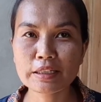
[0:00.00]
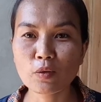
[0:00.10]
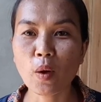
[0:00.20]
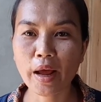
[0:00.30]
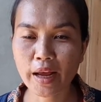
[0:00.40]

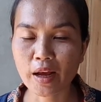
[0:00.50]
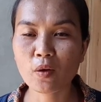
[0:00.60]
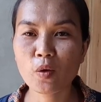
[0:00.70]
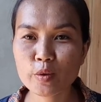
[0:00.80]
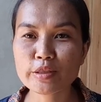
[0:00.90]
คิดว่า
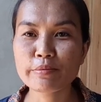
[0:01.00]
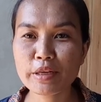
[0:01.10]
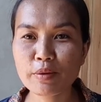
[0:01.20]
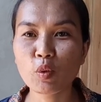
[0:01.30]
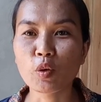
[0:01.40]
คงสิ
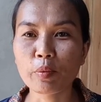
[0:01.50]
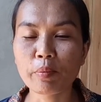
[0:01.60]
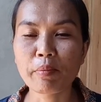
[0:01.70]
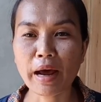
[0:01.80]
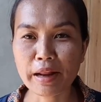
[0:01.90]
มีบุญ
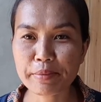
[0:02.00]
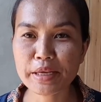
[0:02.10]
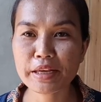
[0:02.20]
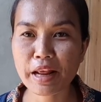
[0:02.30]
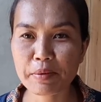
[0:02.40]
บาร
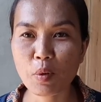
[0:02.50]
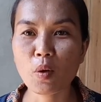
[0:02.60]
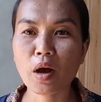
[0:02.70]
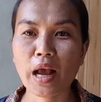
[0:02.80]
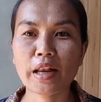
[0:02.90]
มีได้
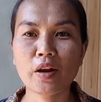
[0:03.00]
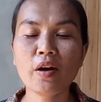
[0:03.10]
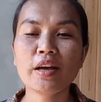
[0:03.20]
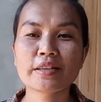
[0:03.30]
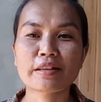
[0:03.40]
พ่อกัน
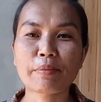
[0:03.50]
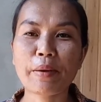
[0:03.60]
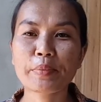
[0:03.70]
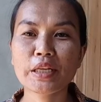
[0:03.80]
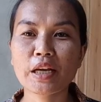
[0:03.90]
เนาะสำ
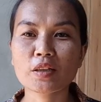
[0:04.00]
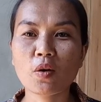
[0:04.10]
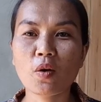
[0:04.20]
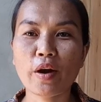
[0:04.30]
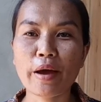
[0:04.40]
หรับวันนี้ก็
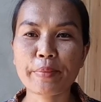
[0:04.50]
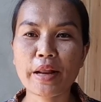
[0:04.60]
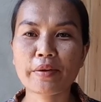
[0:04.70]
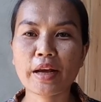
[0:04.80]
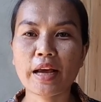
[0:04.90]
ต้องขอลาไป
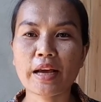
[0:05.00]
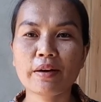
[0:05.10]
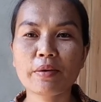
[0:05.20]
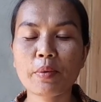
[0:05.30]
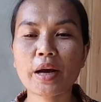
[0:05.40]
แล้วนะคะ
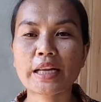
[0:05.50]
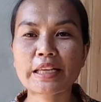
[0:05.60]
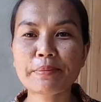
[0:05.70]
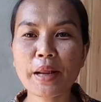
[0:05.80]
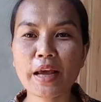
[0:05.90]
ไว้พ่อกั
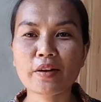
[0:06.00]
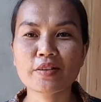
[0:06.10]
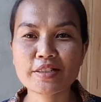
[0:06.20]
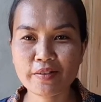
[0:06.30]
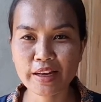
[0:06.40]
นคลิปหน้า
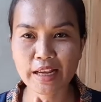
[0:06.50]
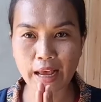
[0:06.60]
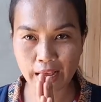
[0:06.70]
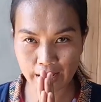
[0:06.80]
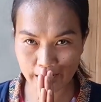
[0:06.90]
เนาะสวัสดี
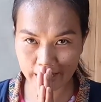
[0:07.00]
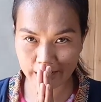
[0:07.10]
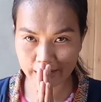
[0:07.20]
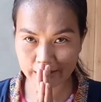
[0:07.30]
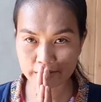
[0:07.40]

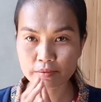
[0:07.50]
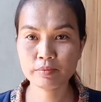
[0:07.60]
ค่ะ